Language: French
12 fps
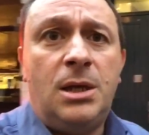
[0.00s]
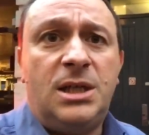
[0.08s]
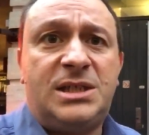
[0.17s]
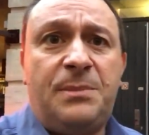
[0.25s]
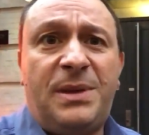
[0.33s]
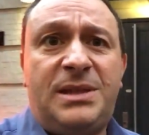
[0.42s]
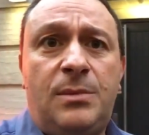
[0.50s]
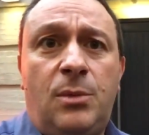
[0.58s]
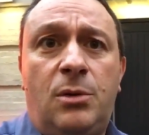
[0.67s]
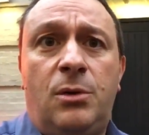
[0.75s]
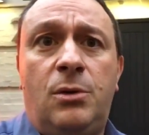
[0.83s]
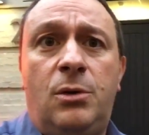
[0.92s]
Là, c'est pas
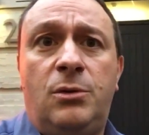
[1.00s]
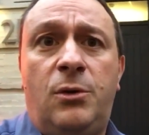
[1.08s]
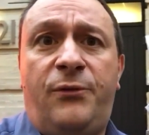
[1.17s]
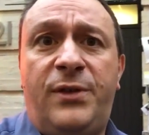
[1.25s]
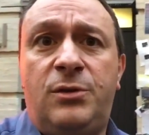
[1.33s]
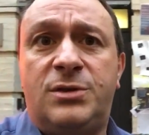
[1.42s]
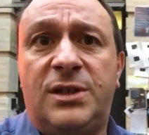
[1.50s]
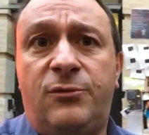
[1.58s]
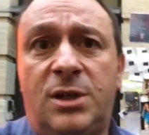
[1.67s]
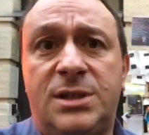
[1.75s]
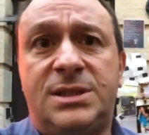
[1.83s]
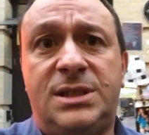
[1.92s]
tellement euh, le, fait de
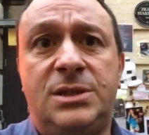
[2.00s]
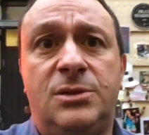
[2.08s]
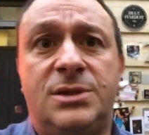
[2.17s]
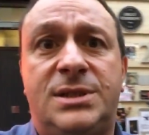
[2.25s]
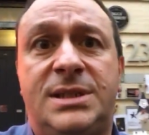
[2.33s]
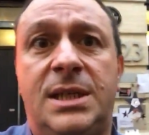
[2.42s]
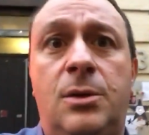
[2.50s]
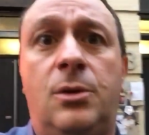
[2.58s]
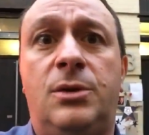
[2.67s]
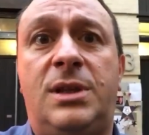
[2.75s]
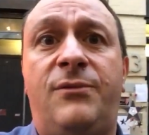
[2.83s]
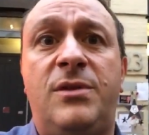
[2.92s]
savoir si euh, c'est
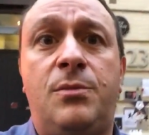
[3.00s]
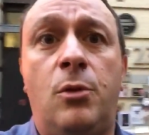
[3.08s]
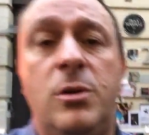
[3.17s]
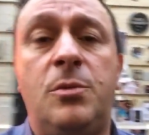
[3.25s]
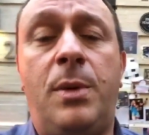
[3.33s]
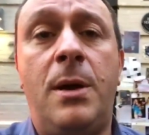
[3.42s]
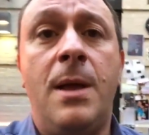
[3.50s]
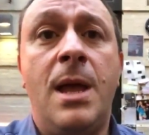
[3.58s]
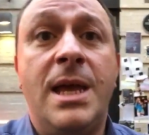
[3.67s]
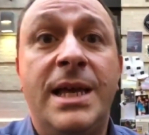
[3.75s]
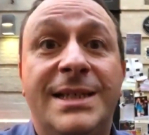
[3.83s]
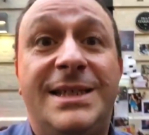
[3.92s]
euh, David Bowie ou pas.
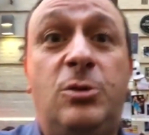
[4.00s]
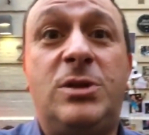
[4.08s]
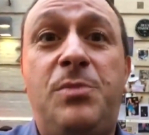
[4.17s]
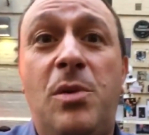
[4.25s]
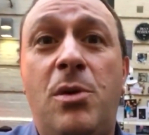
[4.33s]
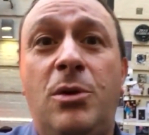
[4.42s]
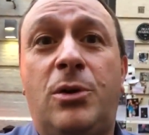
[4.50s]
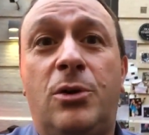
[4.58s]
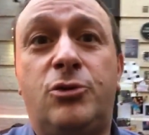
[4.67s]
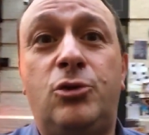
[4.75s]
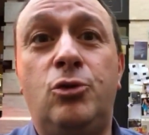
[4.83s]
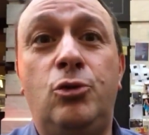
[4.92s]
C'est tout simplement
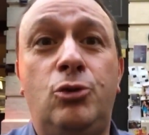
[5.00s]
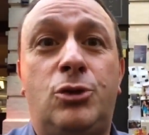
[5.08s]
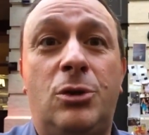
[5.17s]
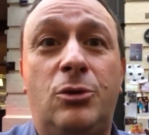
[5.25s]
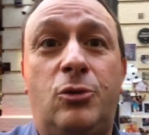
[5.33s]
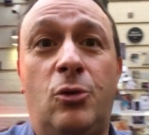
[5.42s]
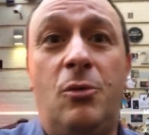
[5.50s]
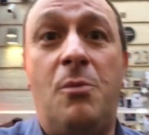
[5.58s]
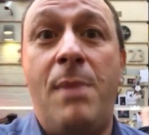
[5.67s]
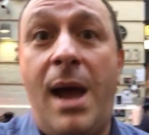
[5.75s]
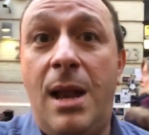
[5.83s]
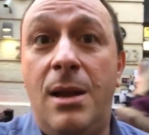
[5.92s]
quand nous nous sentons
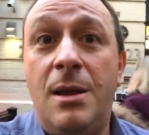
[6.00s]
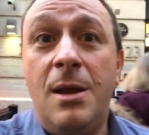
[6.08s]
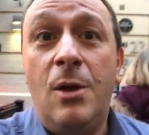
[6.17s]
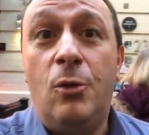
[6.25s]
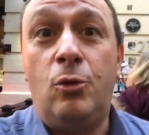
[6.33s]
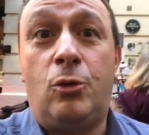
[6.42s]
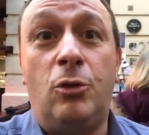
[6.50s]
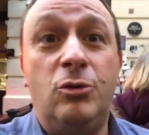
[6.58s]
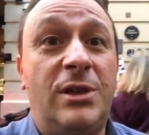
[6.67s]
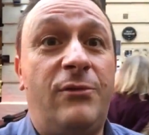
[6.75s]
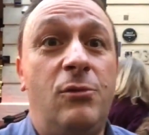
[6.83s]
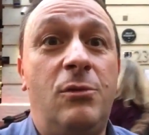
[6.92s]
mal ou quand
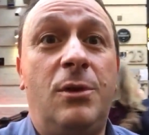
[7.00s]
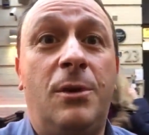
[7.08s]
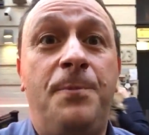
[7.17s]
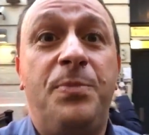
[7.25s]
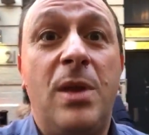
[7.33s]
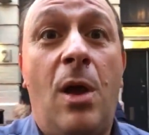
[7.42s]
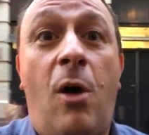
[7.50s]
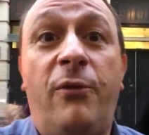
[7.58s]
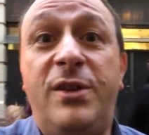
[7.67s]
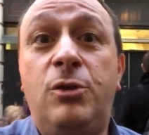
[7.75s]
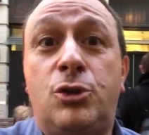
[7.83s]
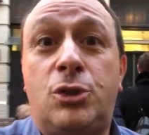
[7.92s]
nous avons
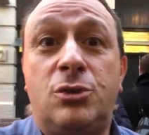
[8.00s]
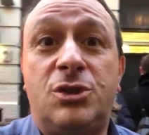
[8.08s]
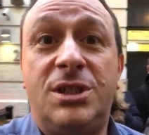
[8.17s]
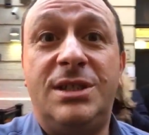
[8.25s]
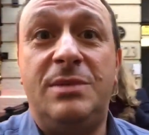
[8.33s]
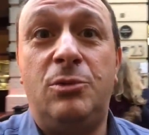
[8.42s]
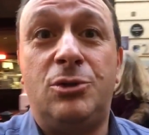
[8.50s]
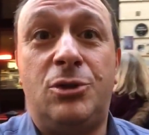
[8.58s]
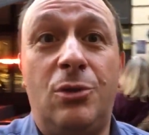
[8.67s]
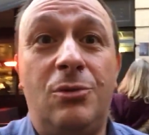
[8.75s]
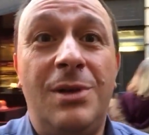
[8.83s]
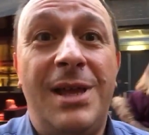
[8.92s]
envie de changer
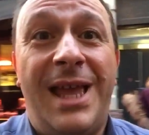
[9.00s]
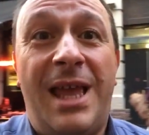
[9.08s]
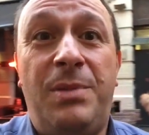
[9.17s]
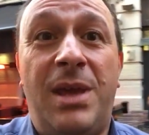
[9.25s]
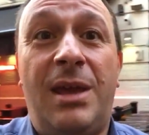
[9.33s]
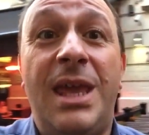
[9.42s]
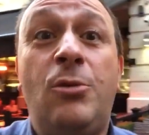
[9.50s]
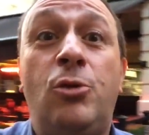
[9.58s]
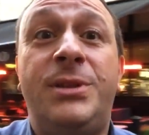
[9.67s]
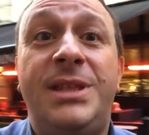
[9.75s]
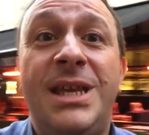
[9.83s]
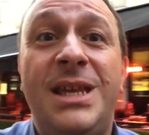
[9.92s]
d'émotion, eh bien,
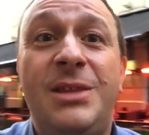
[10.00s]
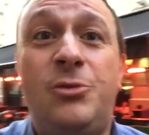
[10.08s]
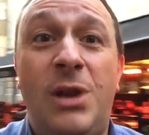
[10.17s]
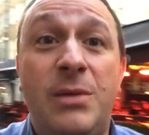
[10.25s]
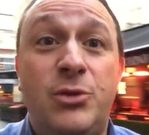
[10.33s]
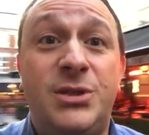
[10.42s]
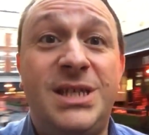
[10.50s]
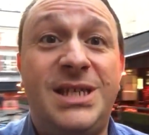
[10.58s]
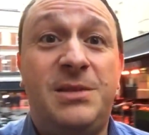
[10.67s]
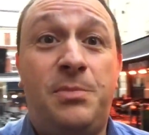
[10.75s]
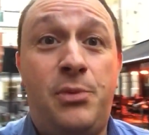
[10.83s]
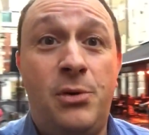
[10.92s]
écouter de la
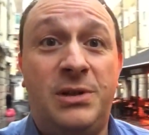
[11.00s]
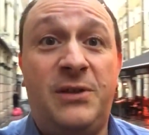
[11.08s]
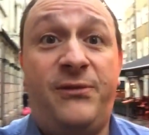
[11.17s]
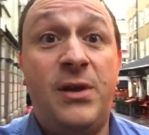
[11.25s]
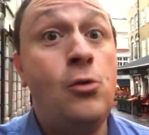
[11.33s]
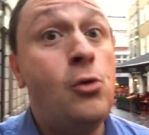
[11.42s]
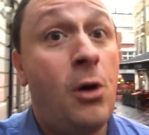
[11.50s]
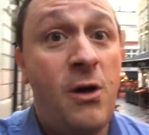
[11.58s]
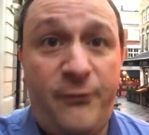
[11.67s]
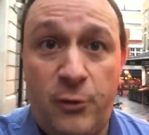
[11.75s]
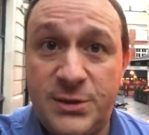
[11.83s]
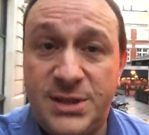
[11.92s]
musique peut en effet ou
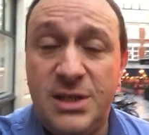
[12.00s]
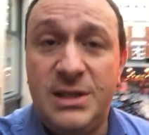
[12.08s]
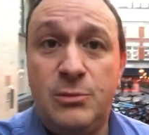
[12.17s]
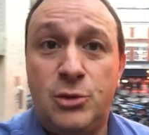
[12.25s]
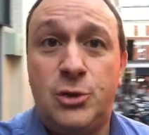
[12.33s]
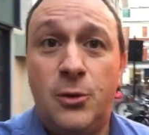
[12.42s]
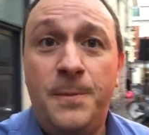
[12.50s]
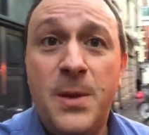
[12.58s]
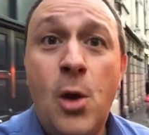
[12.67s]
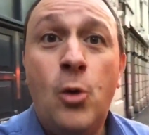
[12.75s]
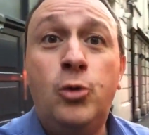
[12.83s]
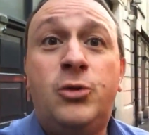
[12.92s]
renforcer une émotion
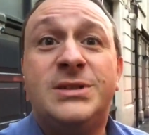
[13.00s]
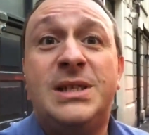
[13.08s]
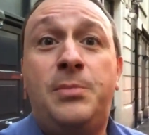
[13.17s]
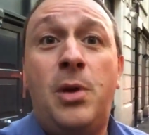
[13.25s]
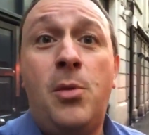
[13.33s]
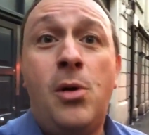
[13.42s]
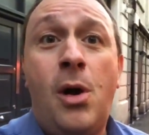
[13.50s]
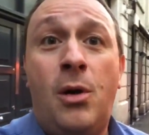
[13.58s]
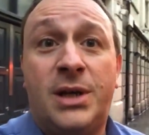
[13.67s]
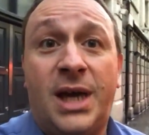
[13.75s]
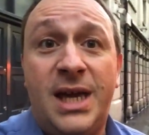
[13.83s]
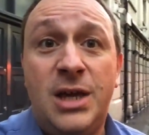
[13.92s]
ou tout simplement
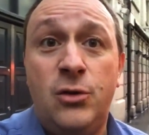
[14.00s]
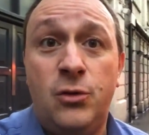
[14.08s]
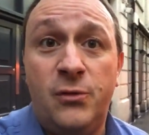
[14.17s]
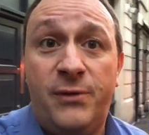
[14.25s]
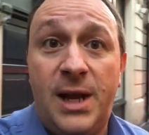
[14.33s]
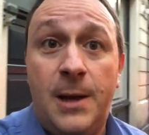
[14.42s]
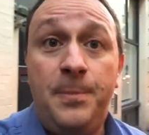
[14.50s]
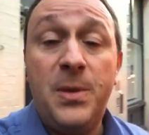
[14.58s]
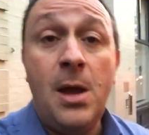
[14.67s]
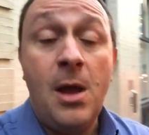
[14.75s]
en créer une nouvelle.